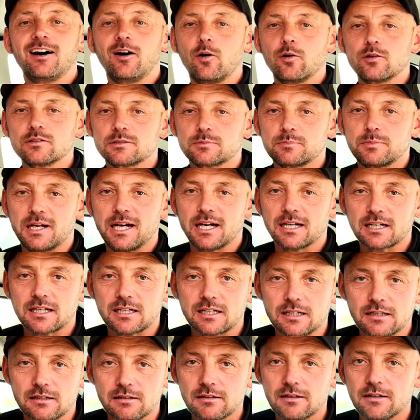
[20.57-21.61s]

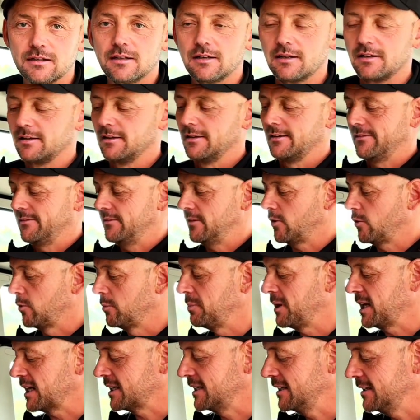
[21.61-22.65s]
auspacken. Warum
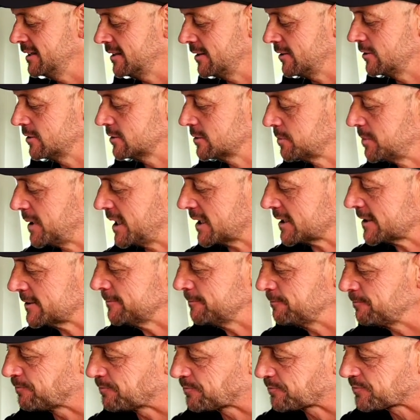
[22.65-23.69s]
Pakete
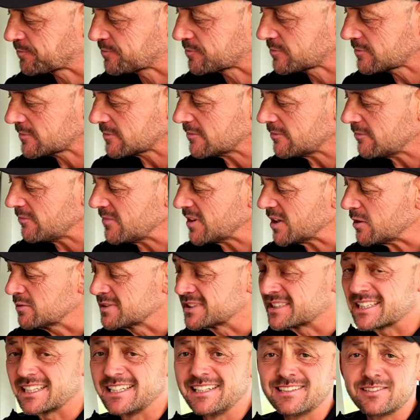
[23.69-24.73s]
auspacken?
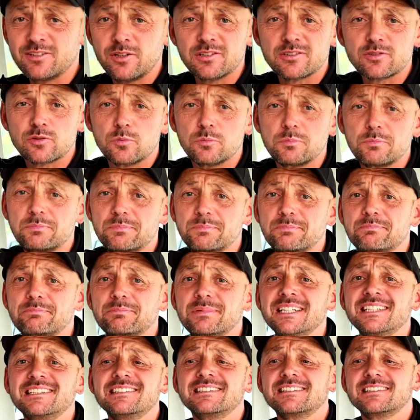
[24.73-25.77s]
Uns geht es heute so ein
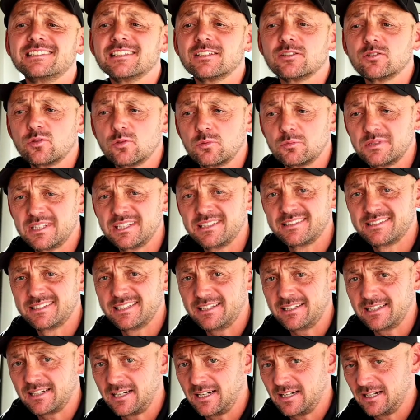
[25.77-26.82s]
bisschen um die
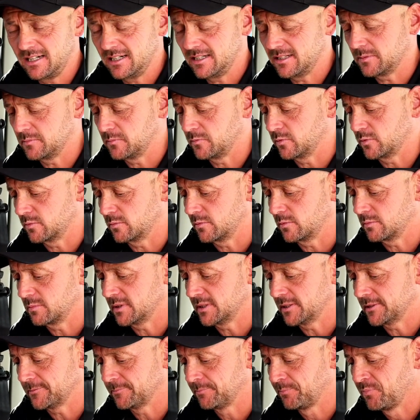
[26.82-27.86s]
Sicherheit im
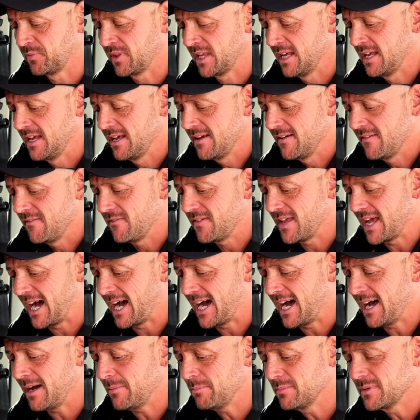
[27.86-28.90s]
Wohnmobil. Wir
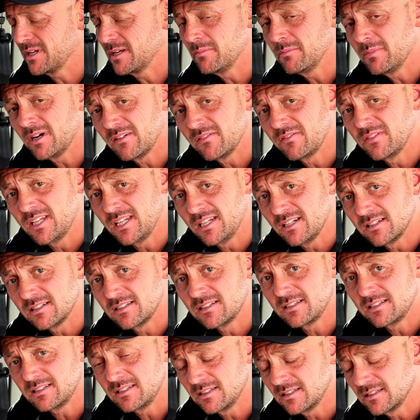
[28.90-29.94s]
haben immer wieder
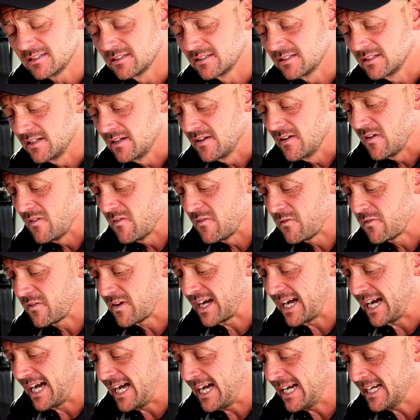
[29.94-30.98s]
die
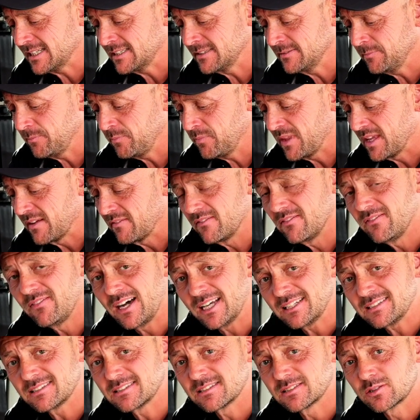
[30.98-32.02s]
Fragen,
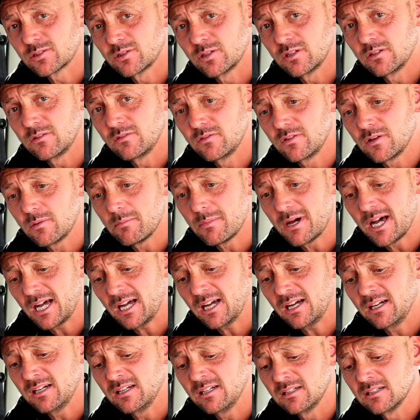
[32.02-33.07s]
was können wir
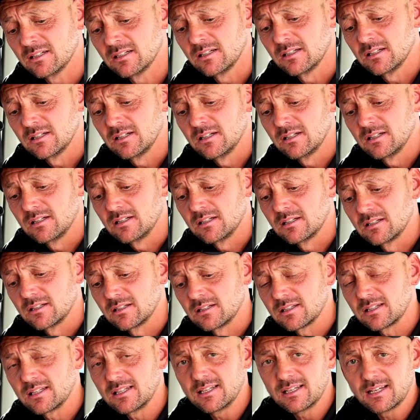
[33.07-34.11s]
machen
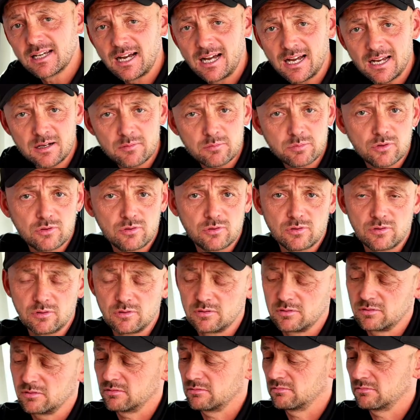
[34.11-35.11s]
gegen Einbruch,